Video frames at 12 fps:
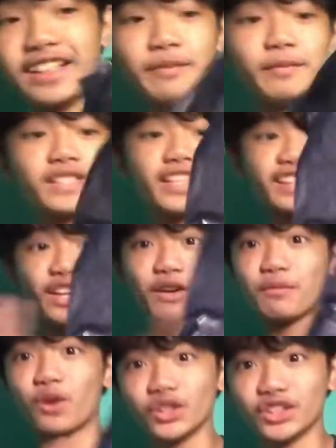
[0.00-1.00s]
Misa na tayo
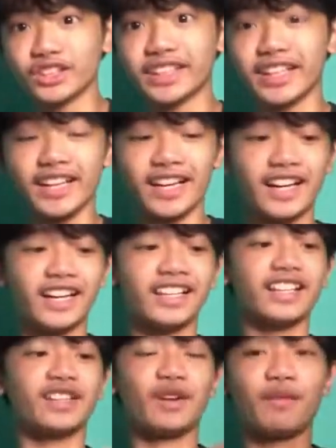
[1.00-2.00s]
umorder, kaya
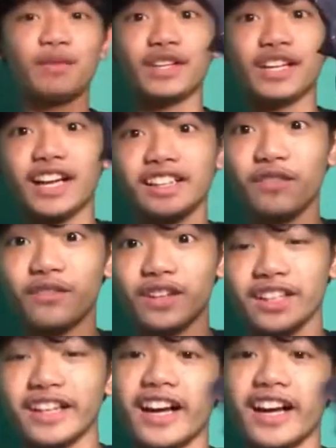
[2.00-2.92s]
i-review na natin yung lamin